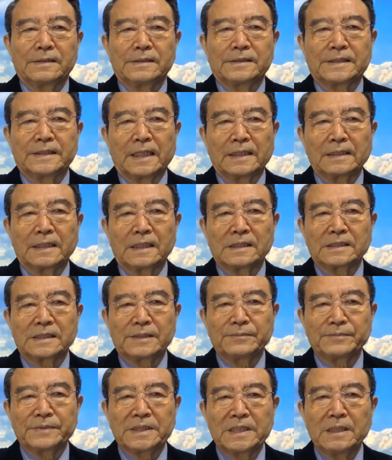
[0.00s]
지난달
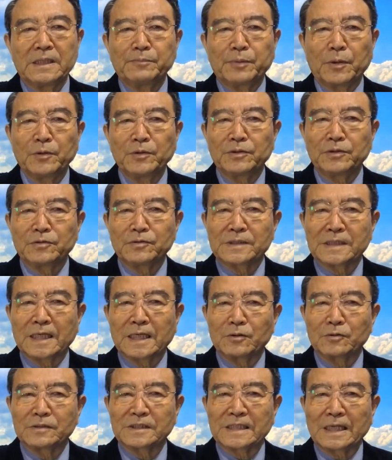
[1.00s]
17포인트
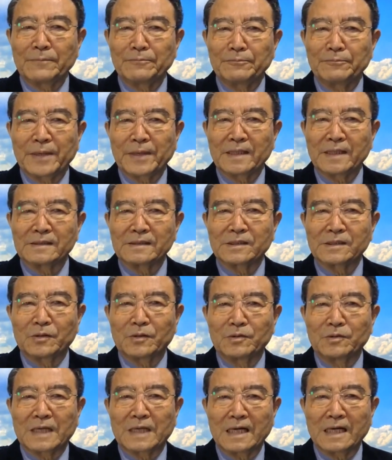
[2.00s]
차로 참패한
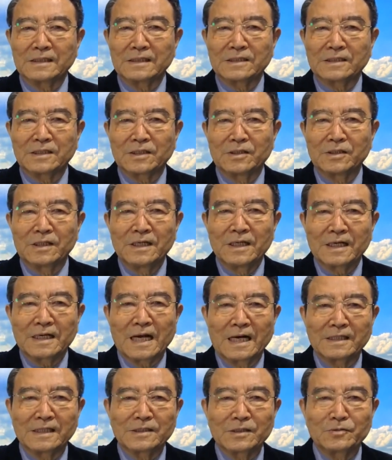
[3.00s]
서울 강처,
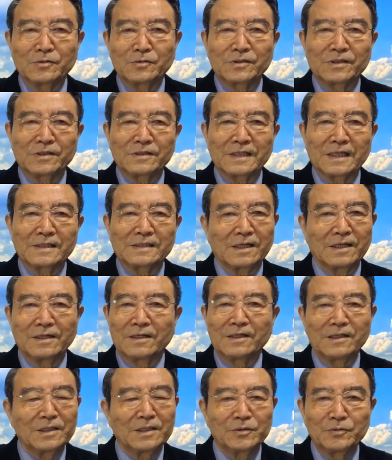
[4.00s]
강서구청장
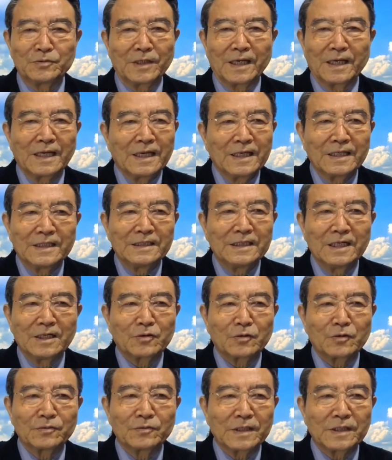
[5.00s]
선거 이후에
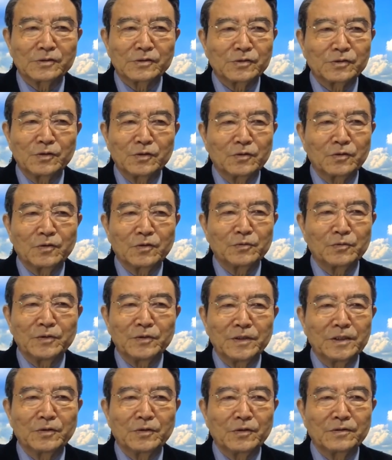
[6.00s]
여권 내 수도권
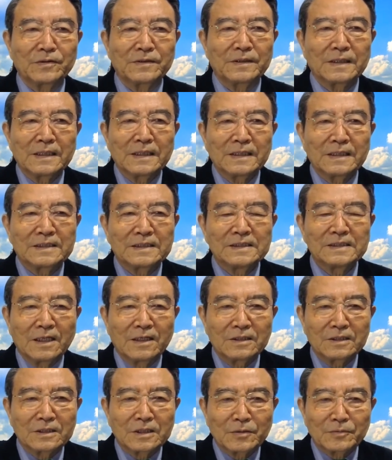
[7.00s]
위기로는 그
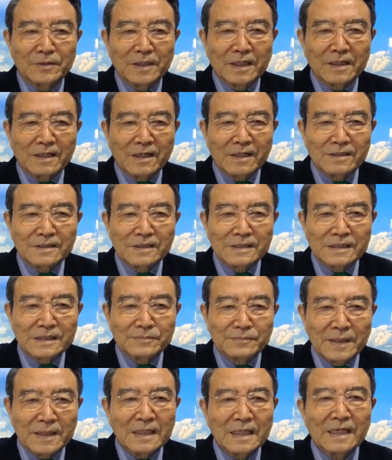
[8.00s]
어느 때보다
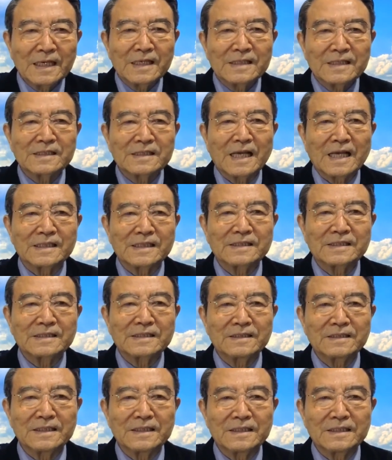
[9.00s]
커졌지만
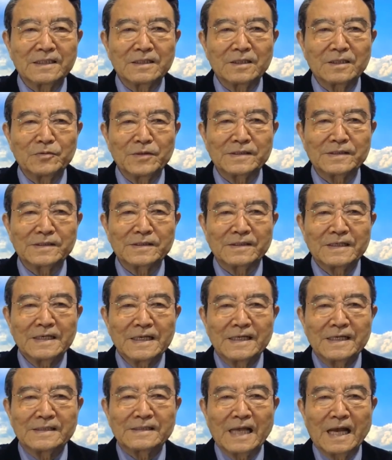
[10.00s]
사실은 이거를 위해서
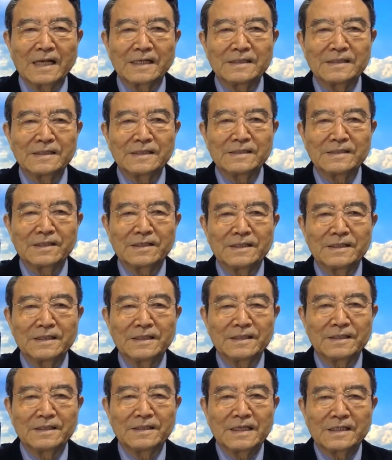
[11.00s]
상징성
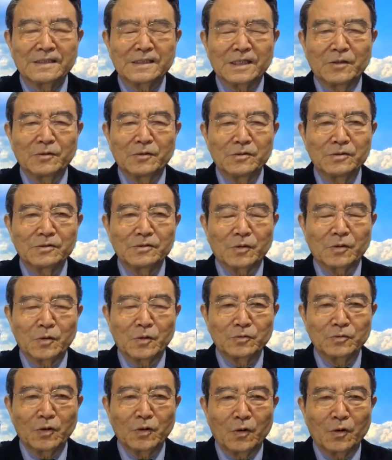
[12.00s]
있는 서울
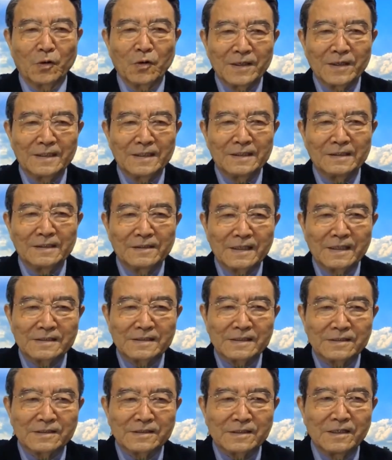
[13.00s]
종로 이런
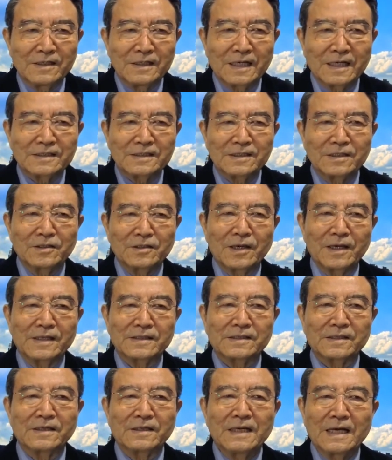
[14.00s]
데서
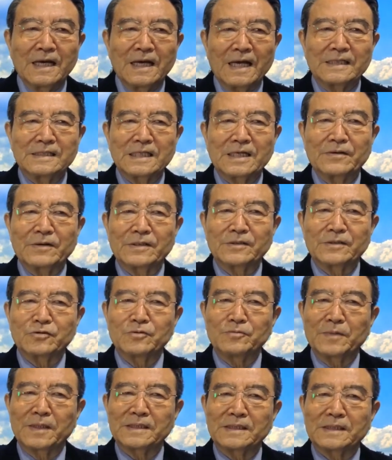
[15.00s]
전략지역에서 한 장관
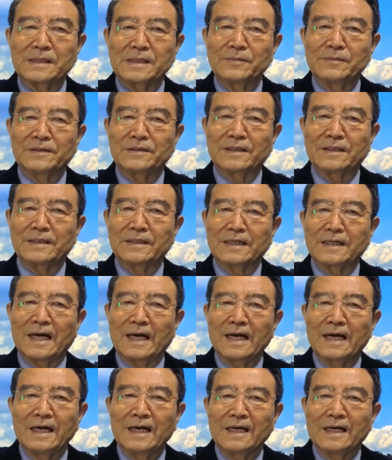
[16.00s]
출마시키면
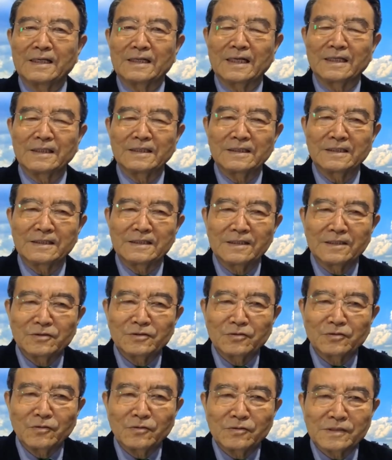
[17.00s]
어떨까라는
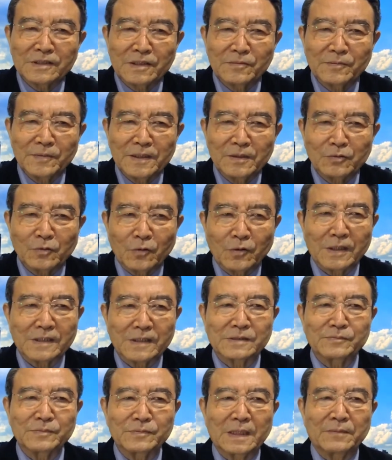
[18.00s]
그것도 처음엔
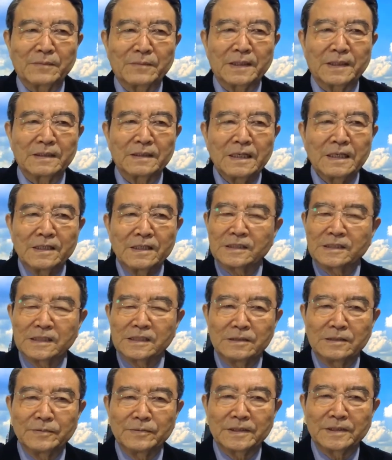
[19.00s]
돌았습니다만
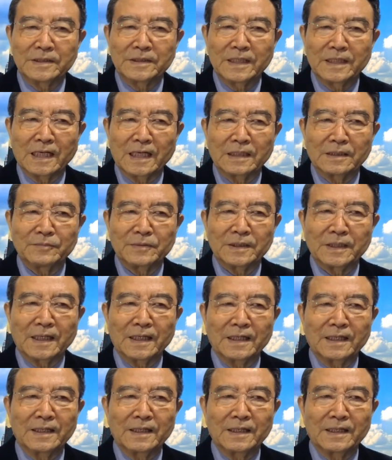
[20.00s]
지금은 그게 아닙니다.